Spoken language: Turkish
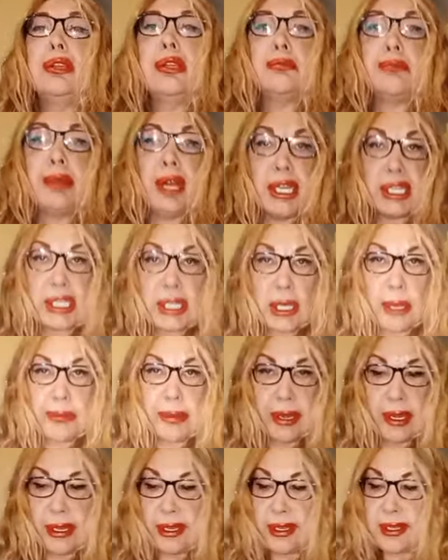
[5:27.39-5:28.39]
Başka
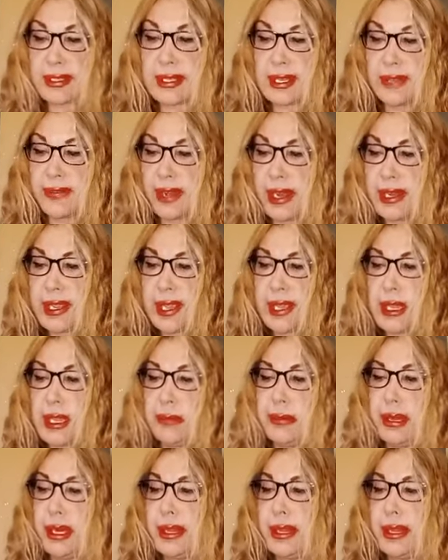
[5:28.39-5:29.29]
biri içse var ya yemin